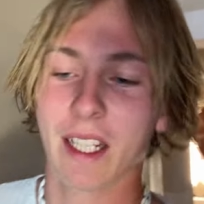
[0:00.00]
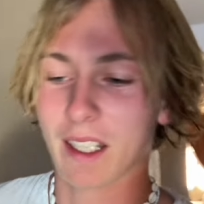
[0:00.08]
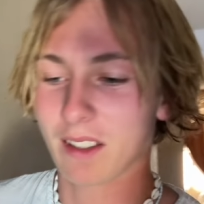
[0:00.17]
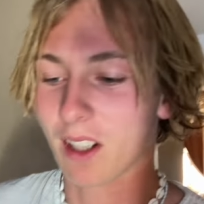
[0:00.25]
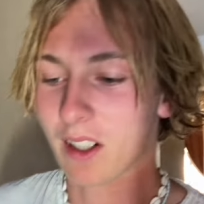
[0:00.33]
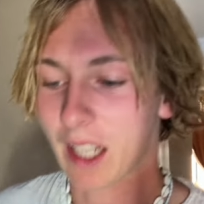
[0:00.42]

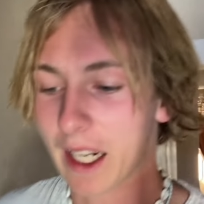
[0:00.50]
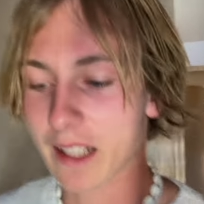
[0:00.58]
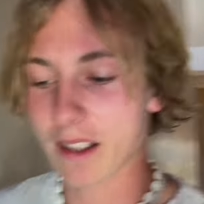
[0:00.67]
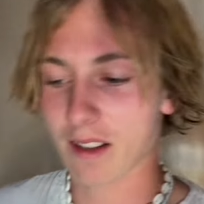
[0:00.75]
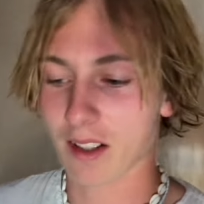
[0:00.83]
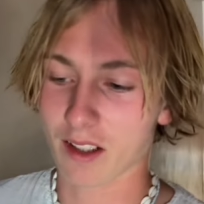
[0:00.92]
Tag
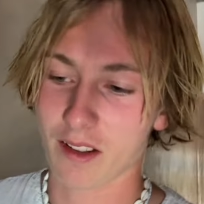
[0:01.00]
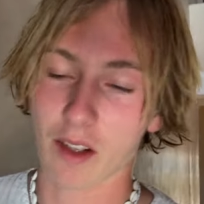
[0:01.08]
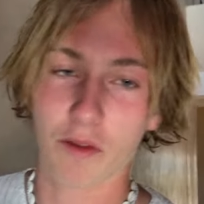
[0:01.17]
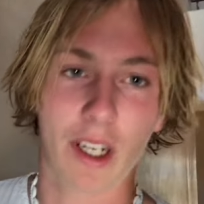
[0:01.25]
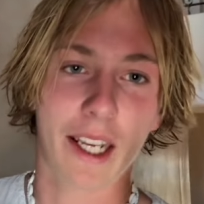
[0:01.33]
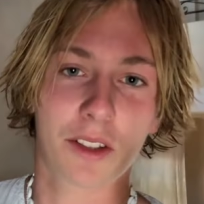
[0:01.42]
1 hat sehr
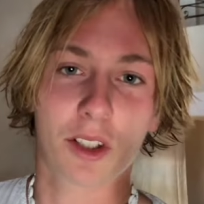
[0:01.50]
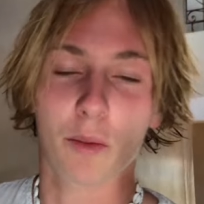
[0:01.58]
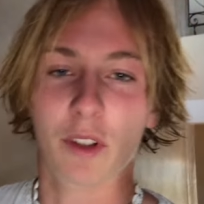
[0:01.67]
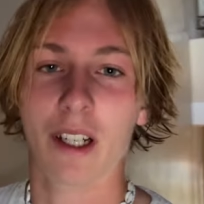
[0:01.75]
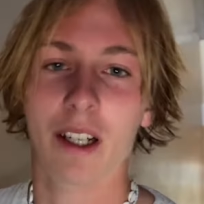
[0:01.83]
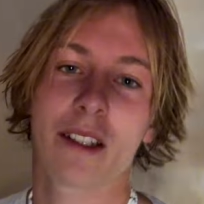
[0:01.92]
viele
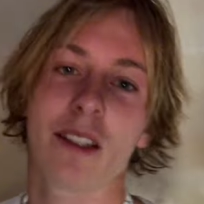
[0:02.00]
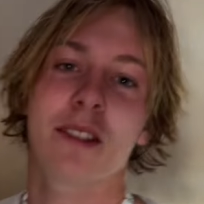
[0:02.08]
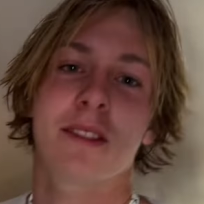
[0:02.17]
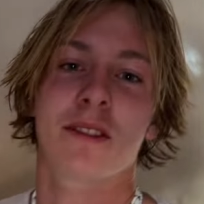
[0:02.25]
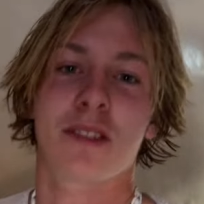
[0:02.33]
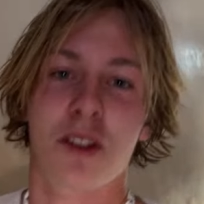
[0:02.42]
Hate-Kommentare
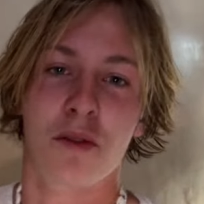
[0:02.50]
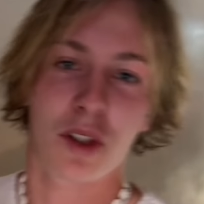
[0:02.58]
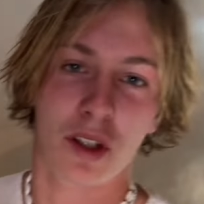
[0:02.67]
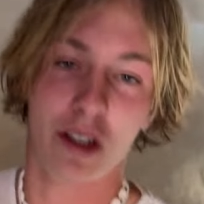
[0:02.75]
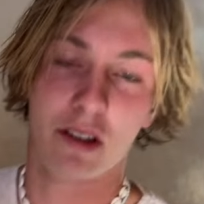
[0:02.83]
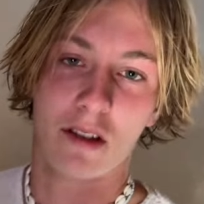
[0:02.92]
und das
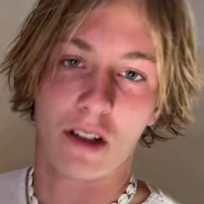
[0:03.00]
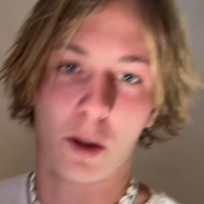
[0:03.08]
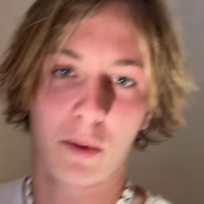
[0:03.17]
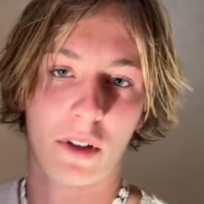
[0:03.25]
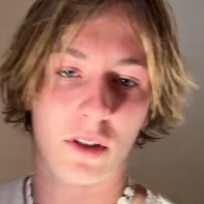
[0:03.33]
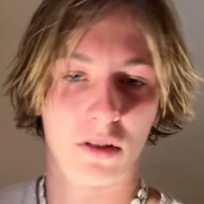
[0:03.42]
Video hat jetzt, glaube
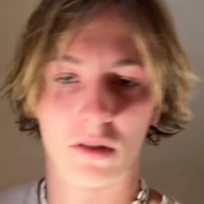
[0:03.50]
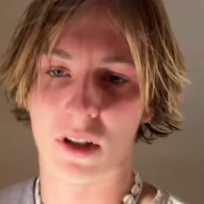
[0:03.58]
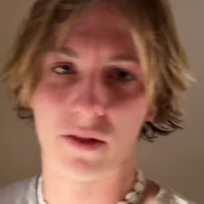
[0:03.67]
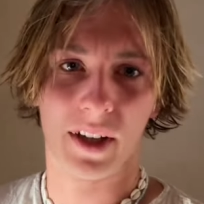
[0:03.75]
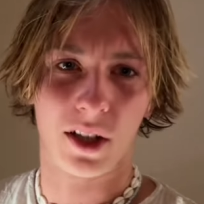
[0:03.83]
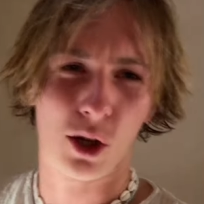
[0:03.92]
ich,
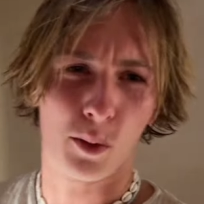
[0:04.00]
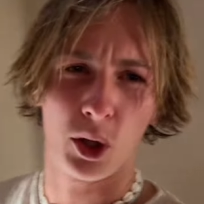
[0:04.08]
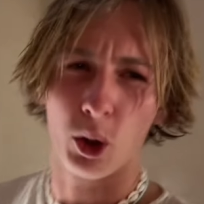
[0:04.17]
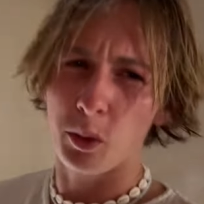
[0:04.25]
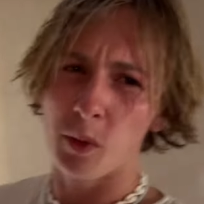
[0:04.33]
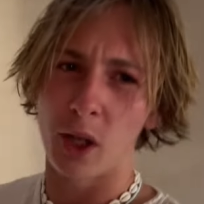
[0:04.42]
2,9
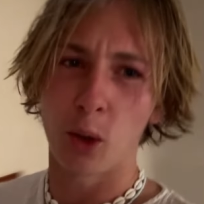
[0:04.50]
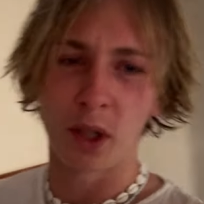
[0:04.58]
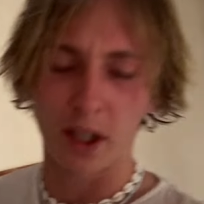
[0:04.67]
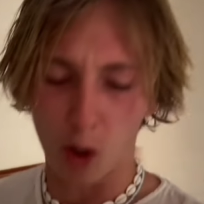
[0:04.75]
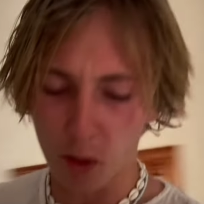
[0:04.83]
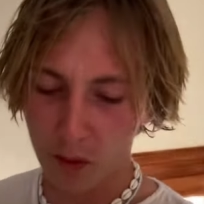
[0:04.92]
Millionen
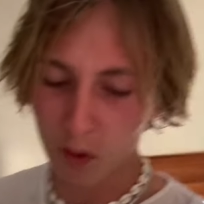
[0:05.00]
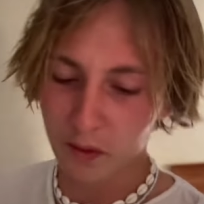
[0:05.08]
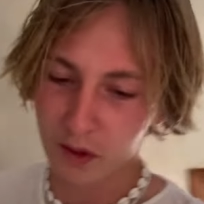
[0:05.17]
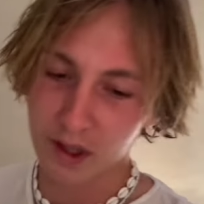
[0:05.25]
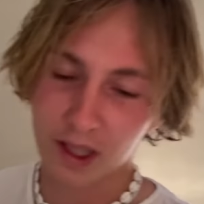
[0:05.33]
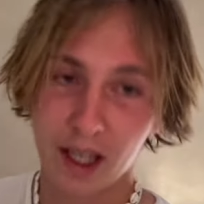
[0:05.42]

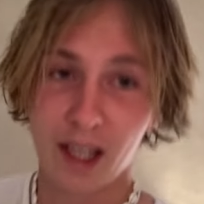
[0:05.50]
Aufrufe,